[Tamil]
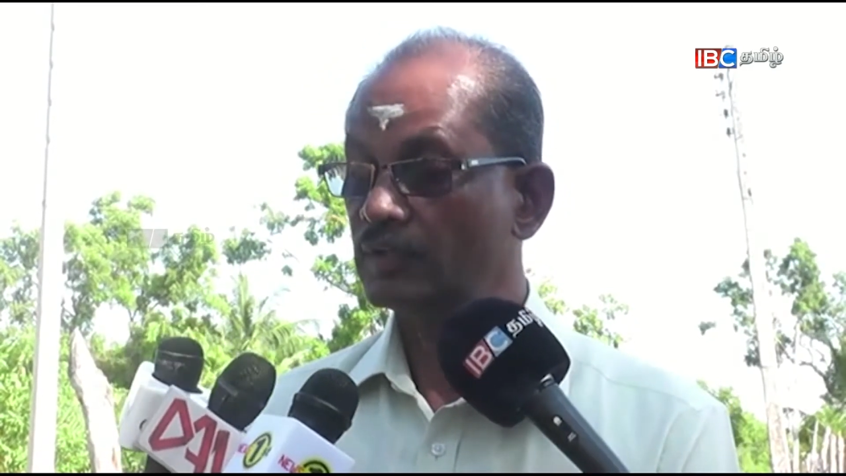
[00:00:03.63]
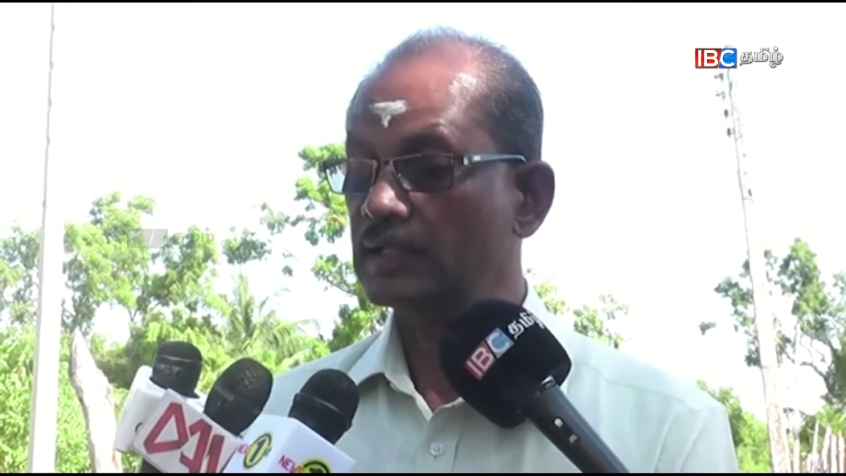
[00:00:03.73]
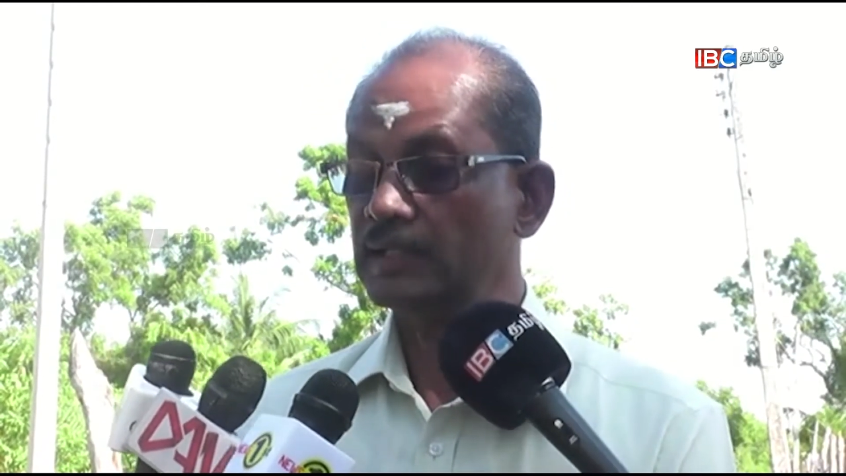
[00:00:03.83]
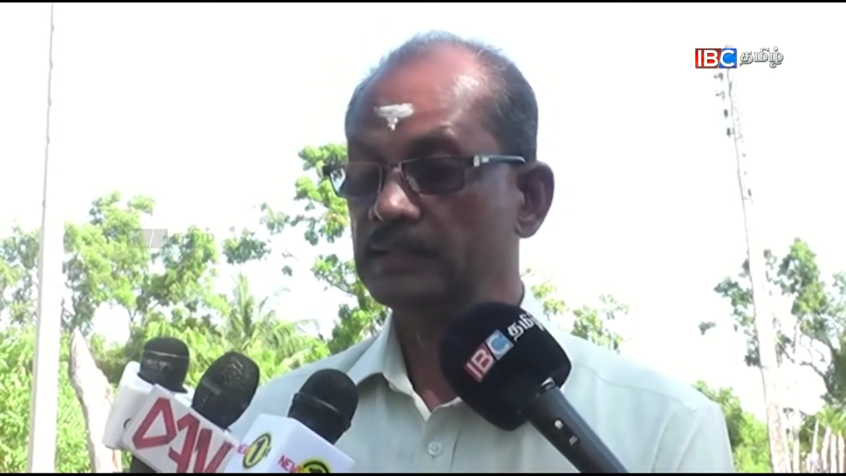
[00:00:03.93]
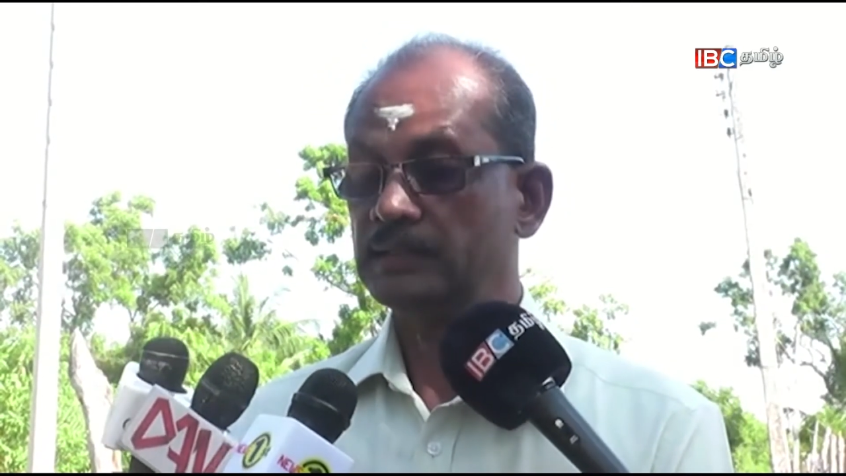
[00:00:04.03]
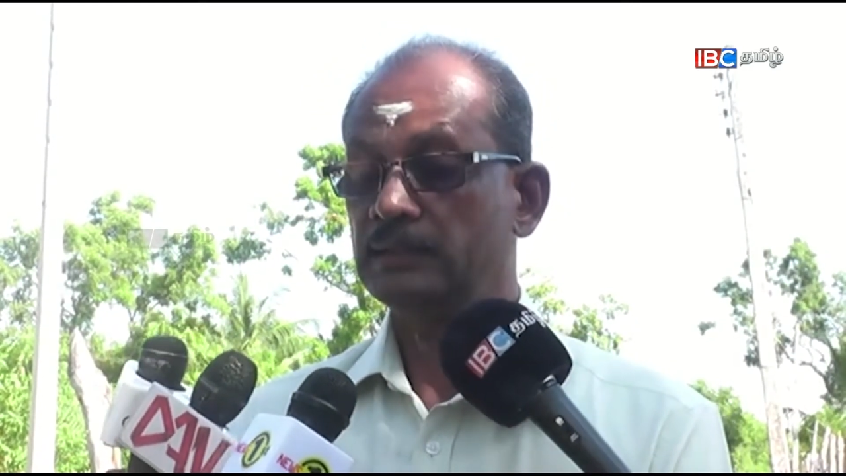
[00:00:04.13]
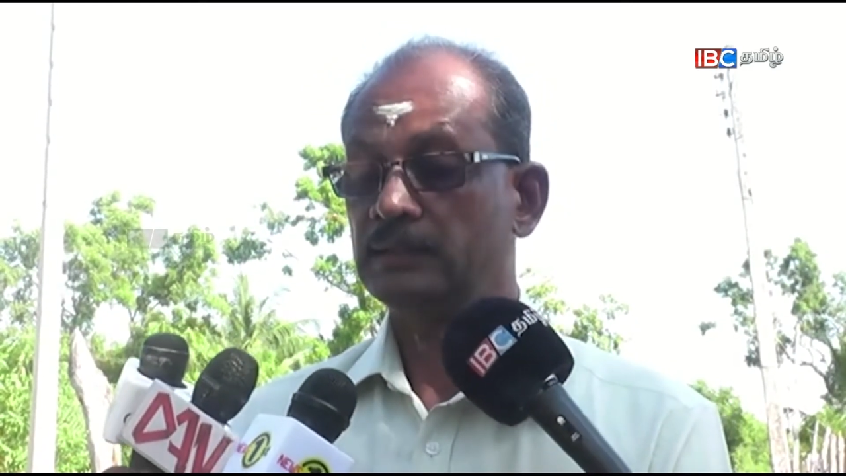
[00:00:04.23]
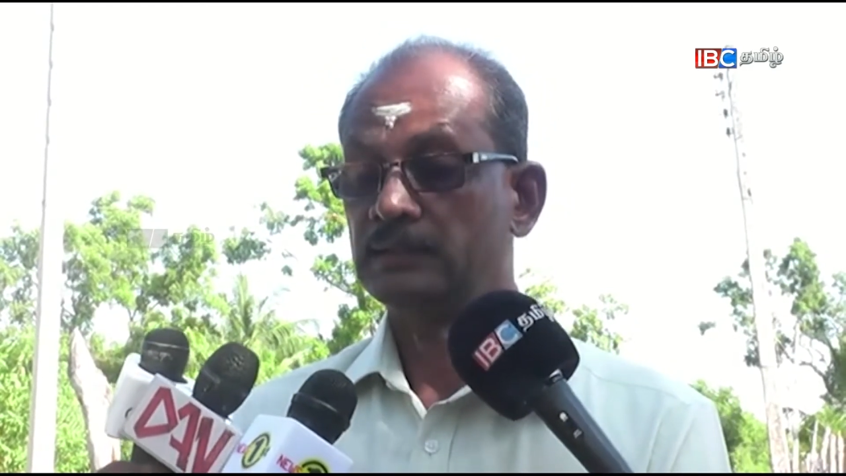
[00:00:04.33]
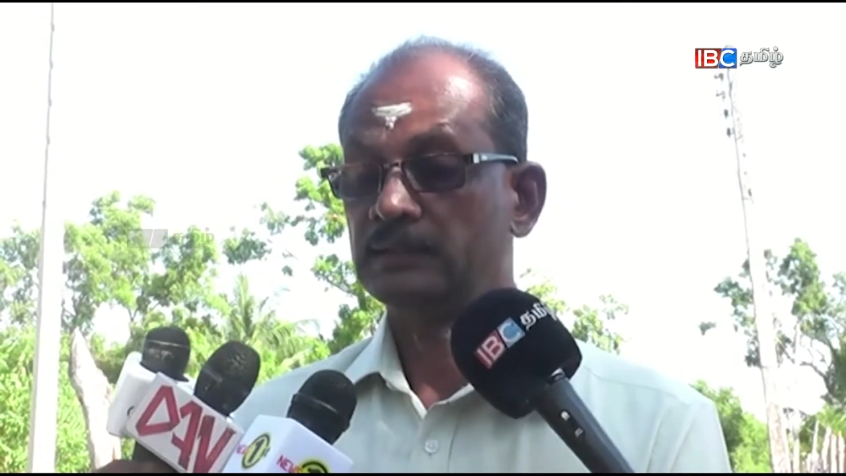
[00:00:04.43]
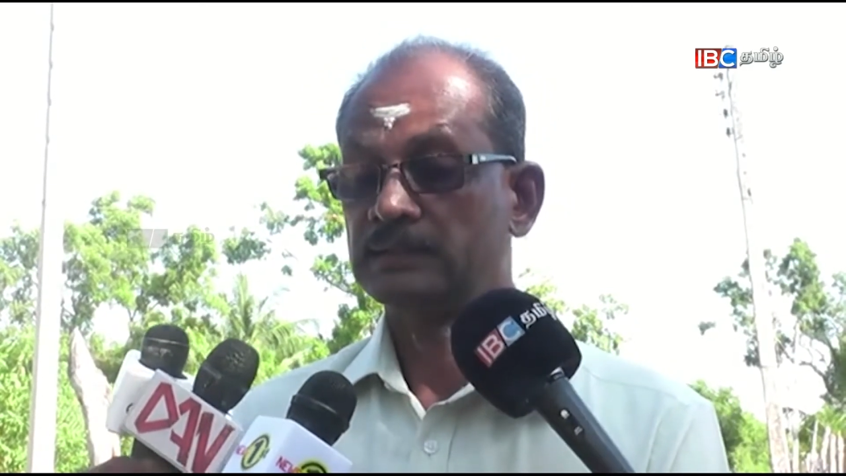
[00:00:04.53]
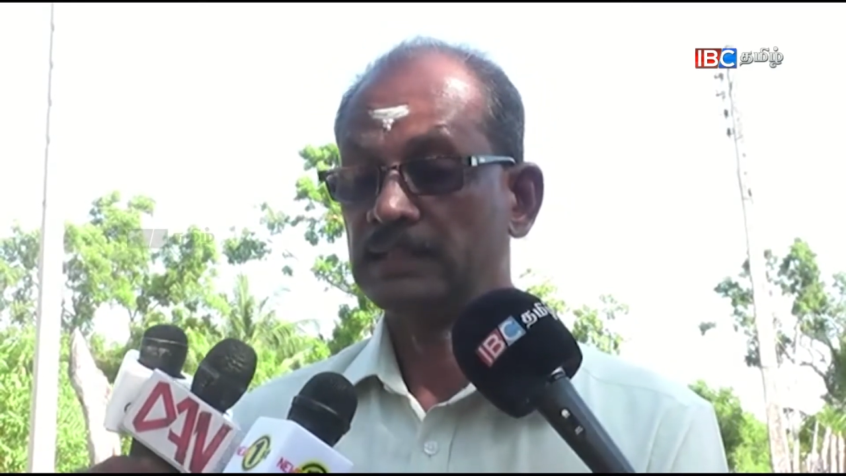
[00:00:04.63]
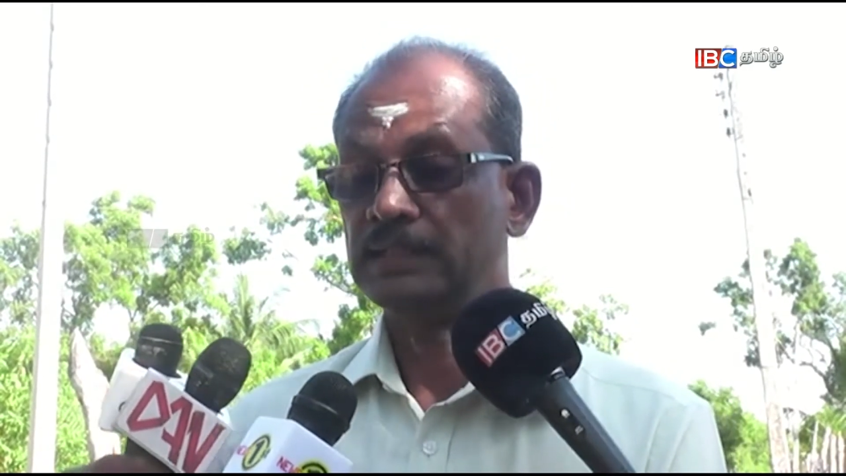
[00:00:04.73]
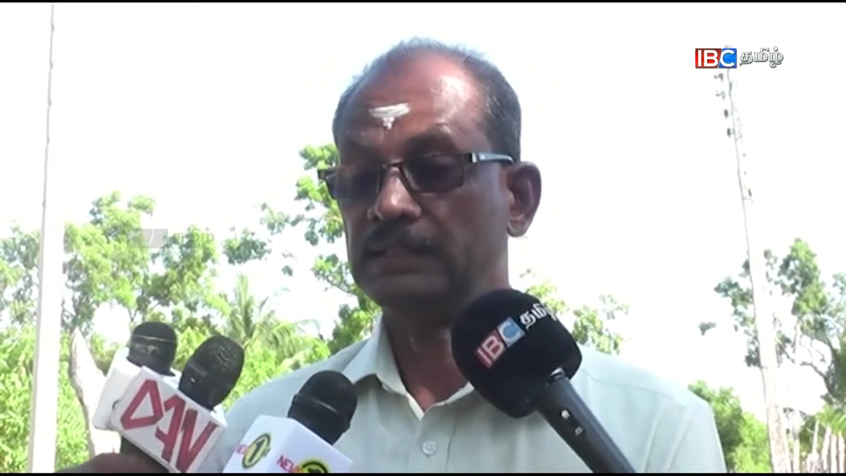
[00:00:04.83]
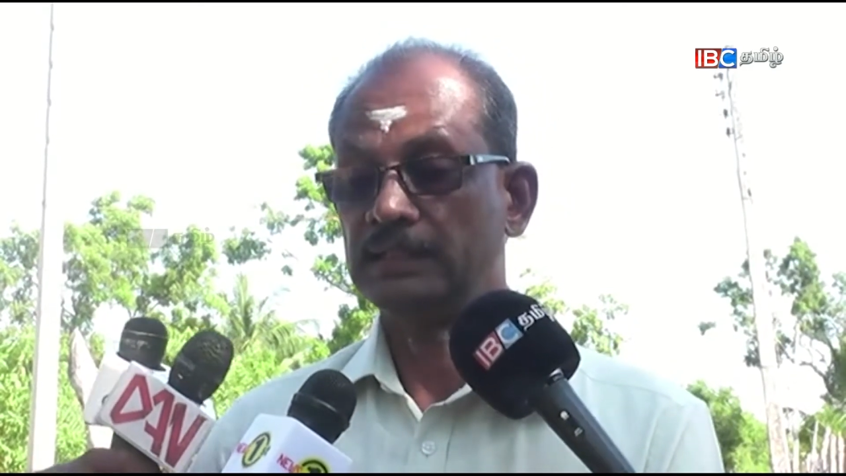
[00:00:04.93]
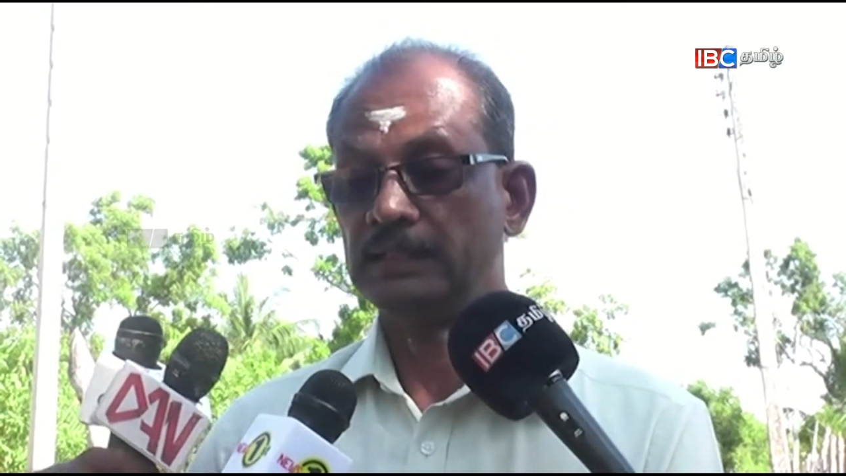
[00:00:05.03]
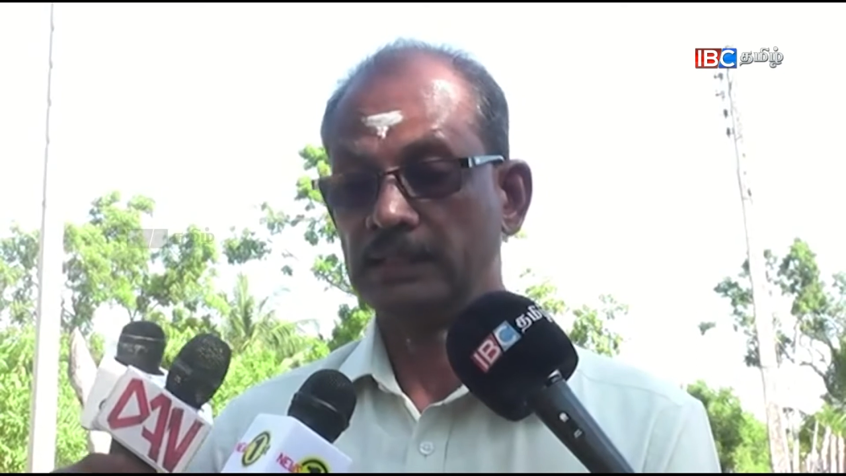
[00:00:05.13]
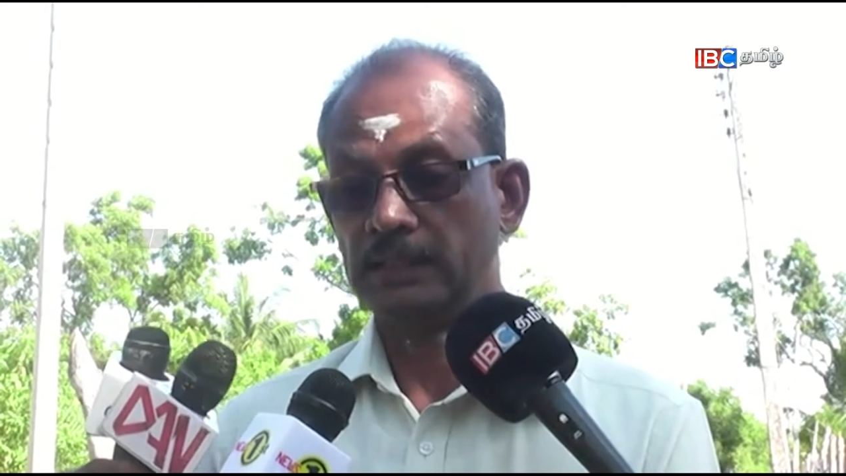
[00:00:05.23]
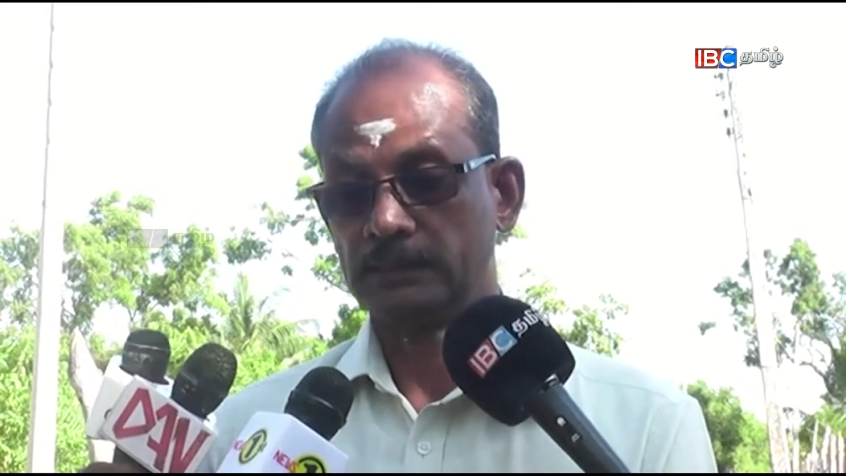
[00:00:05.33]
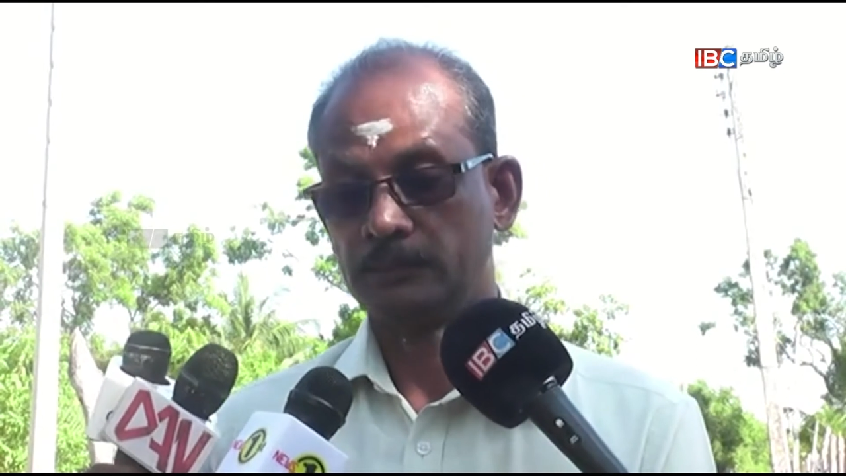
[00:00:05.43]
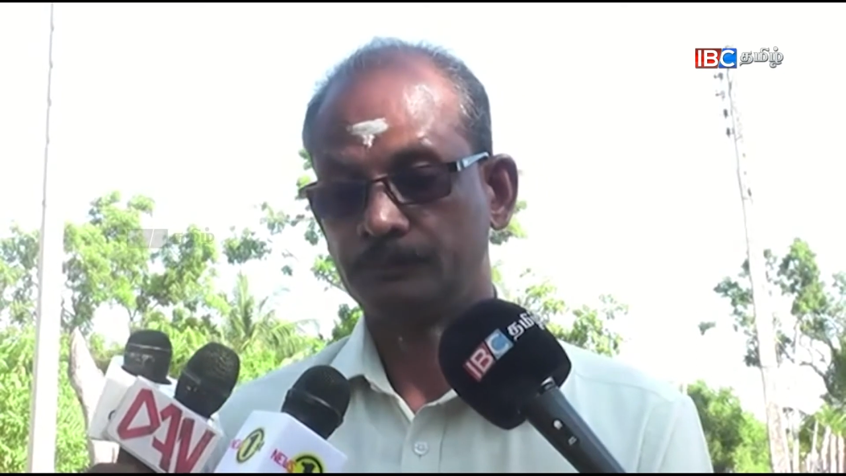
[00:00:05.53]
அவர்களை
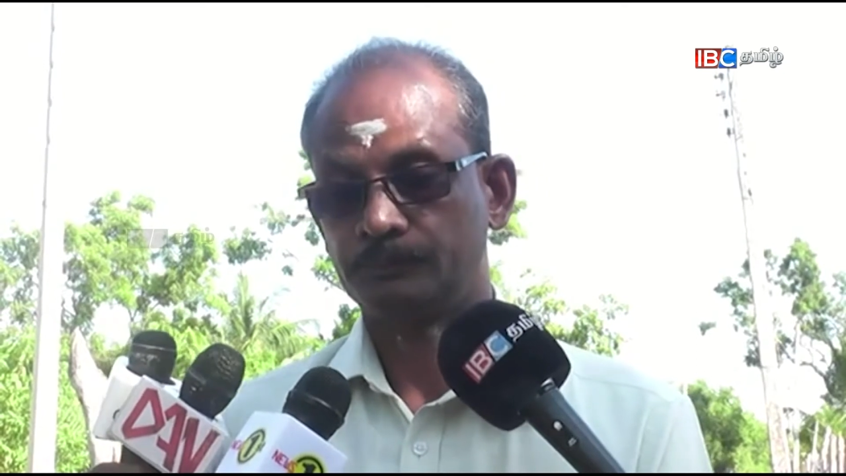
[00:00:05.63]
சந்தித்திருக்கிறார்